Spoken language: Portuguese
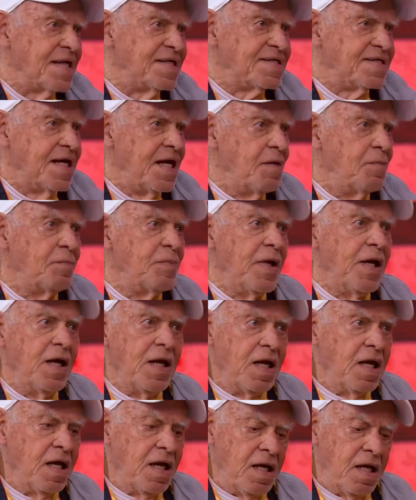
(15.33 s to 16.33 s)
sempre,
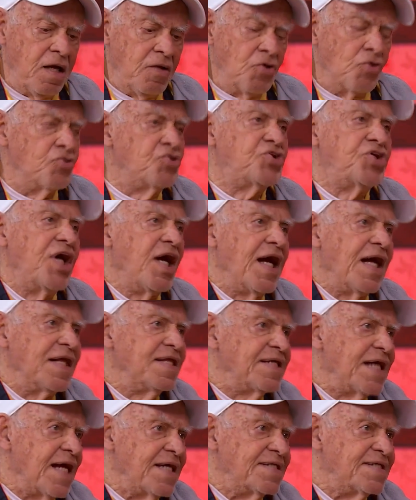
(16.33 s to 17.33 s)
não chega
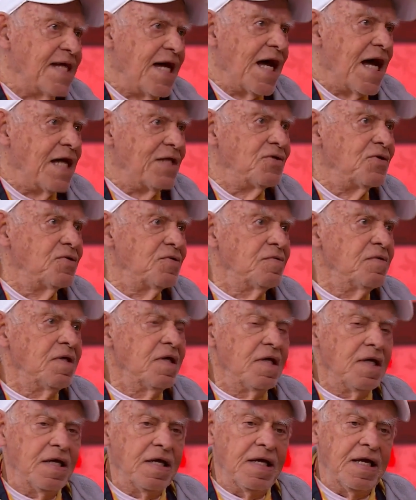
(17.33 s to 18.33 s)
atrasado,
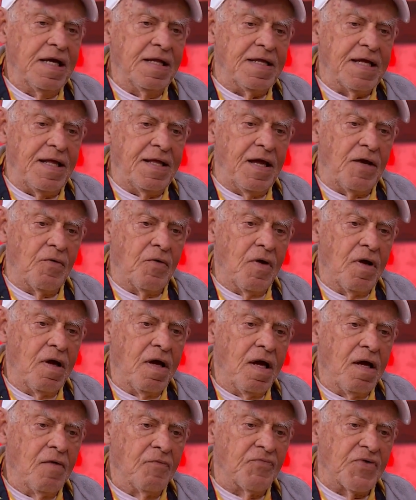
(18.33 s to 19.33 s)
entendeu?
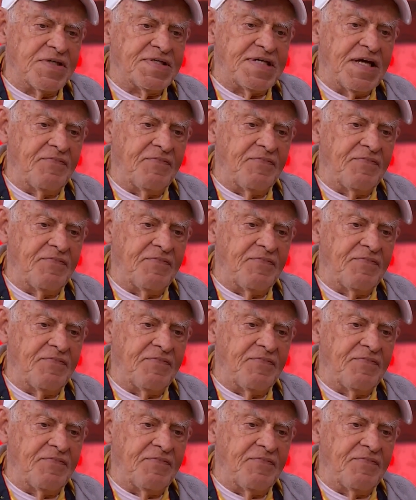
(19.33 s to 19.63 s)
Você